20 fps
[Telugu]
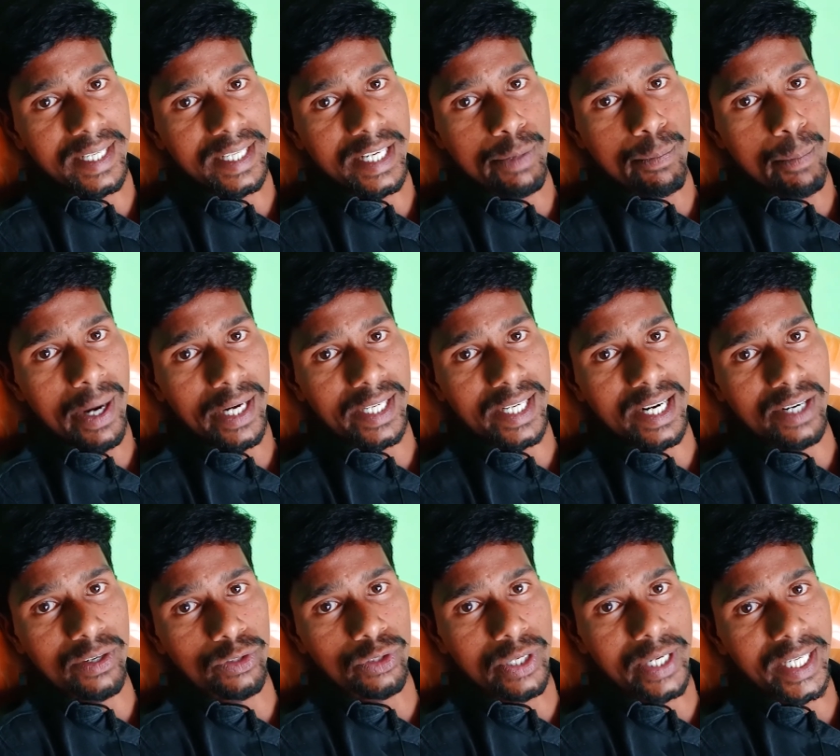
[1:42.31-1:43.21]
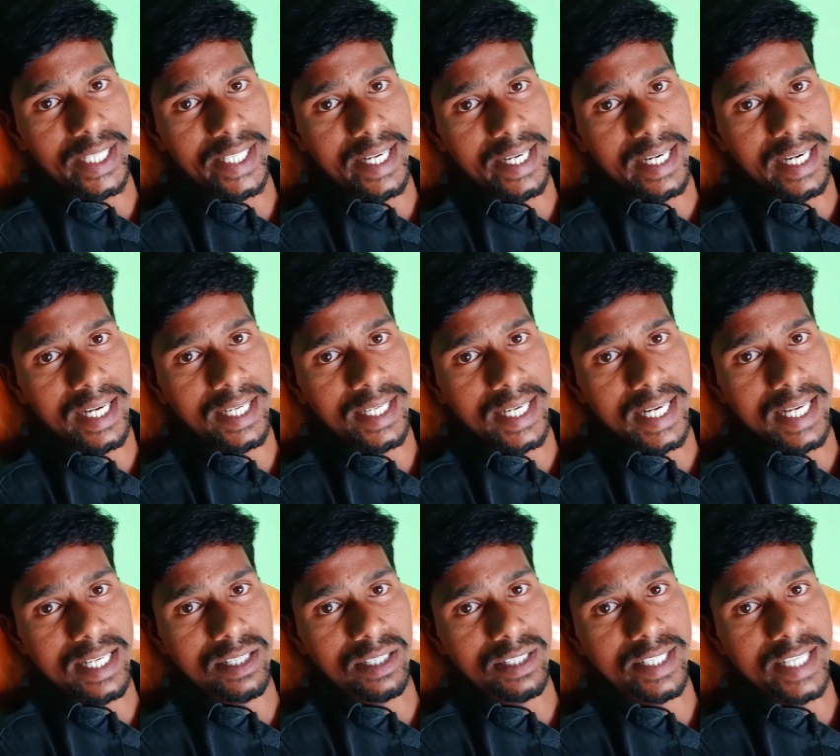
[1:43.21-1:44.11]
ఈ మటకాలు దొరికితే
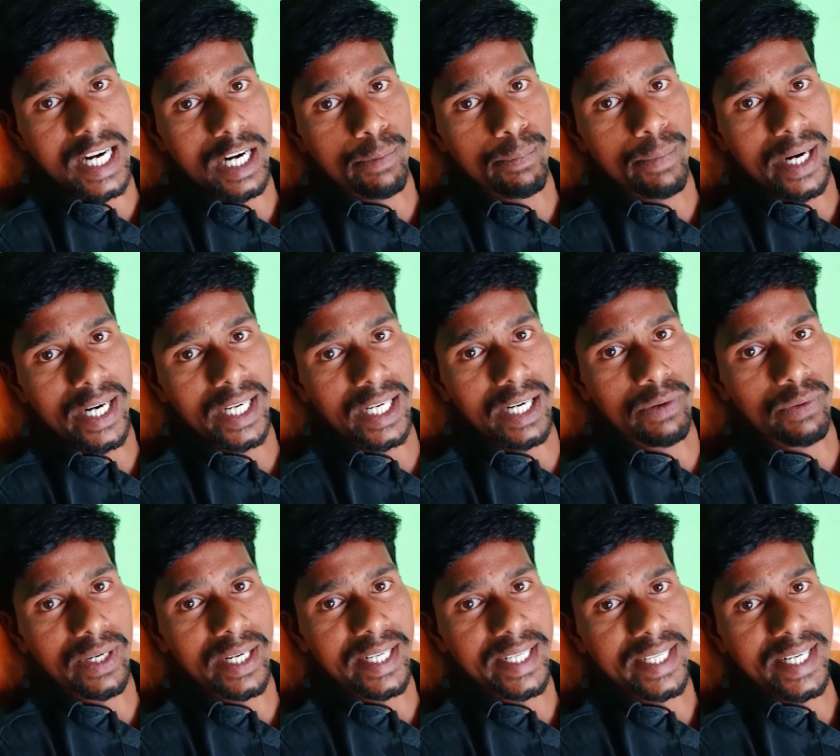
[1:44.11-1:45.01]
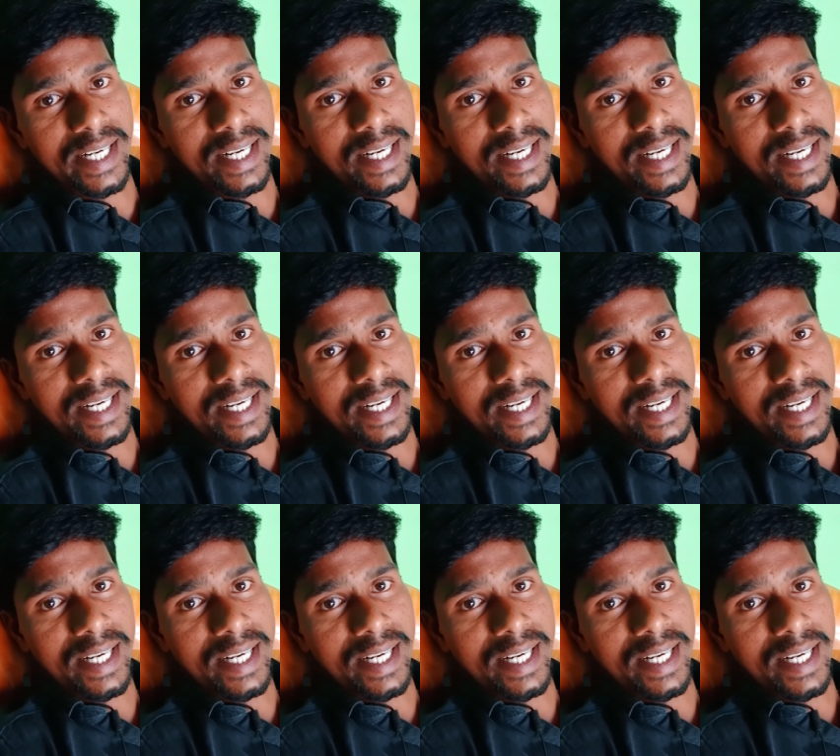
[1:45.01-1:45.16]
కేసులు చాలా బలంగా ఉంటాయి